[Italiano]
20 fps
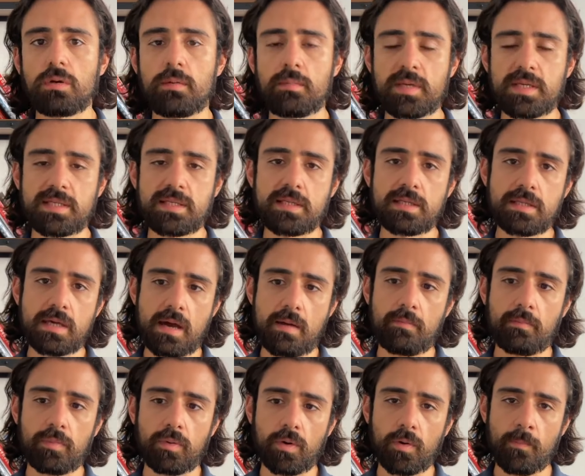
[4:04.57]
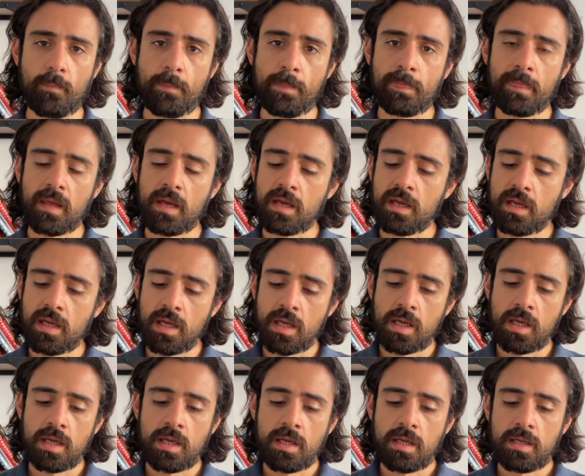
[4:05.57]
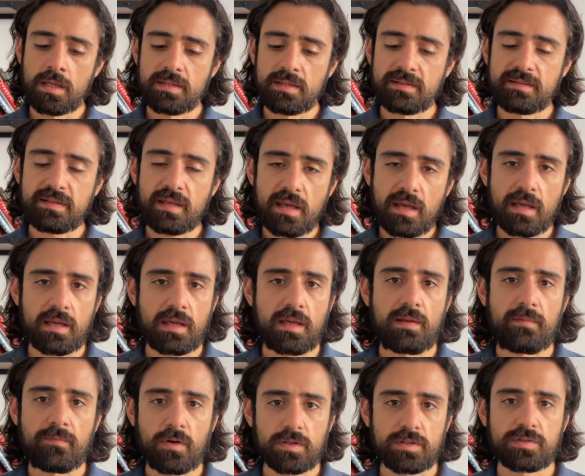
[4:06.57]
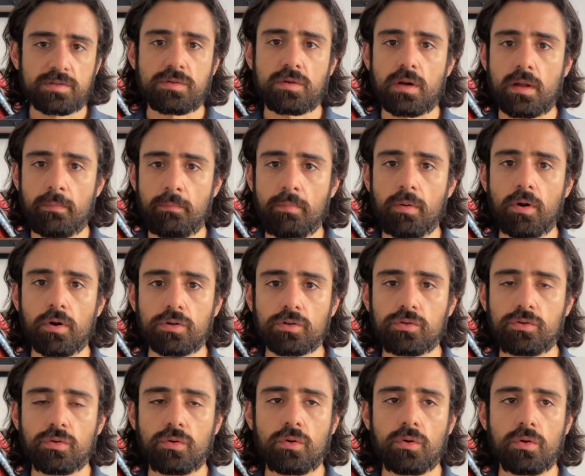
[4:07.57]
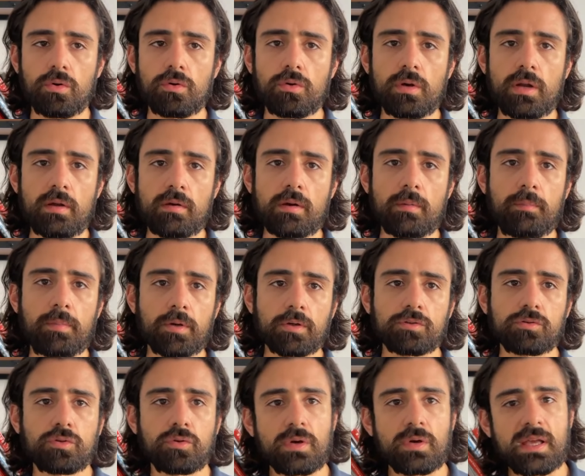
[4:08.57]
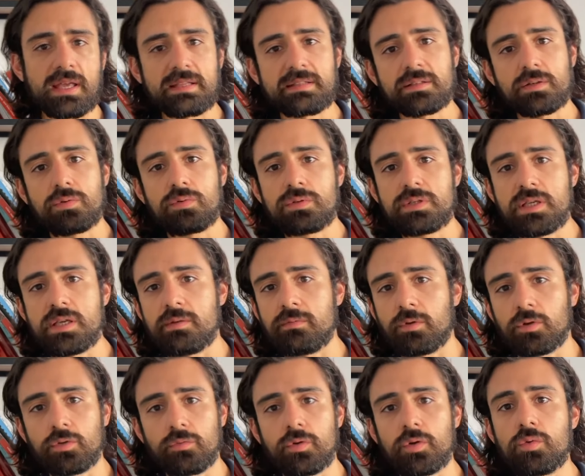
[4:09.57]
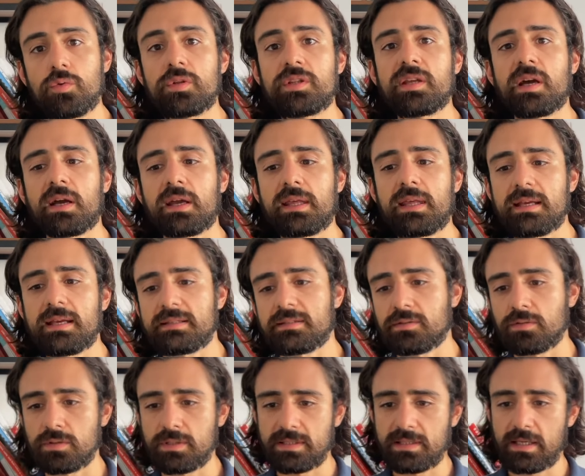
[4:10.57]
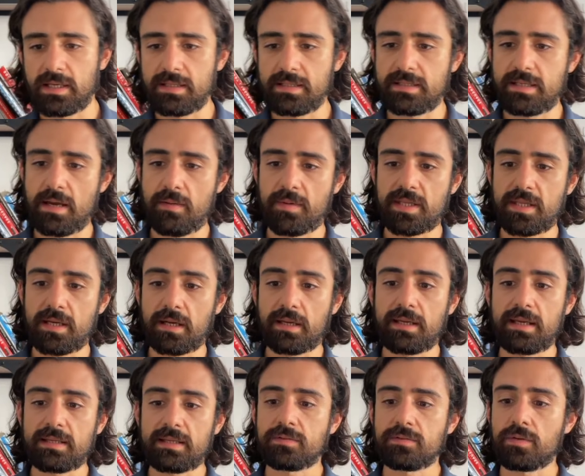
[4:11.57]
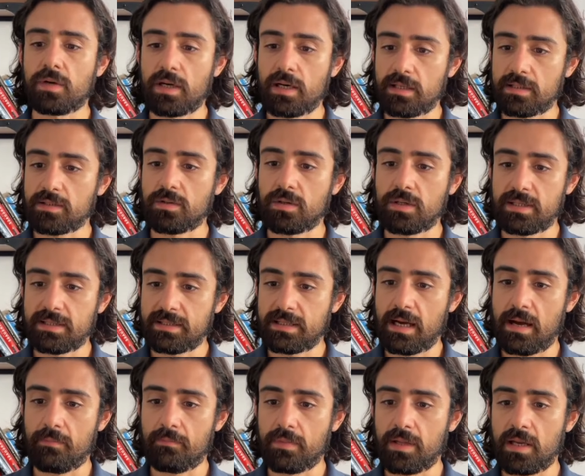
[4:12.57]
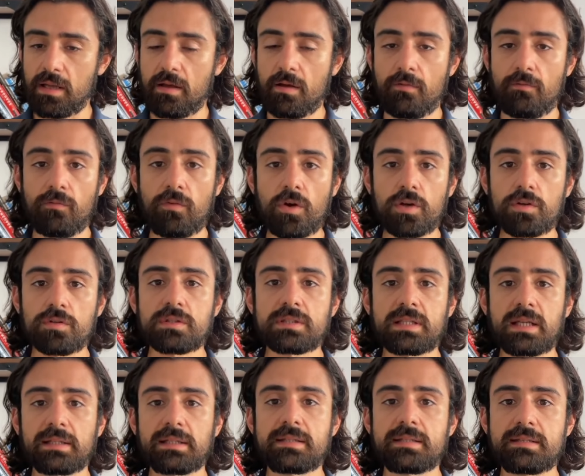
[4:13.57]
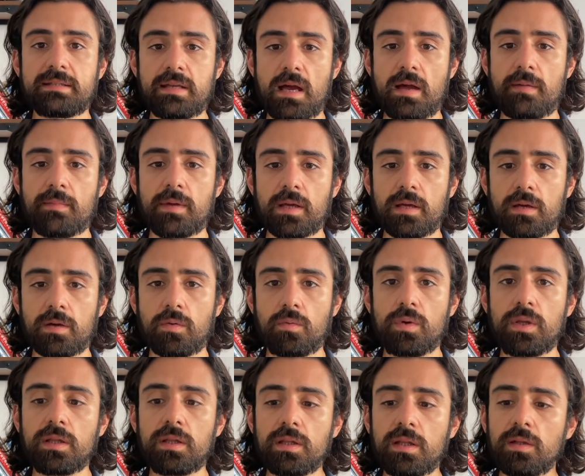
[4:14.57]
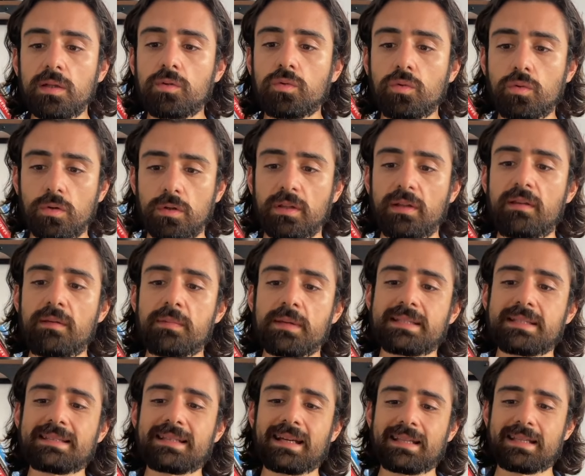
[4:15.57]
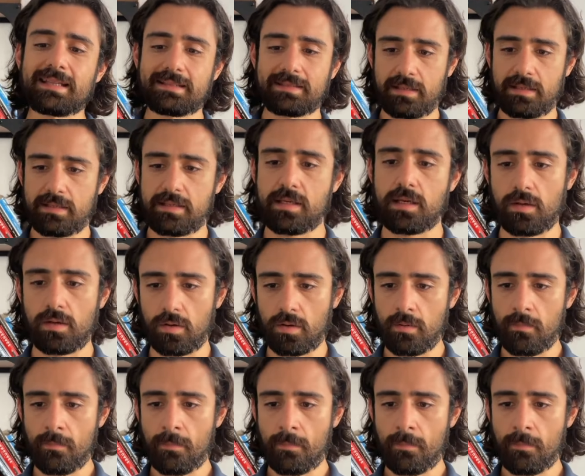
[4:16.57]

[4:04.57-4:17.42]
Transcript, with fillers: mesi di tempo, se il vostro rapporto non è un rapporto esclusivo, dove lui ti ha chiesto di stare insieme, ti ha chiesto una relazione stabile, voi non state insieme, quindi tu non devi pensare di essere single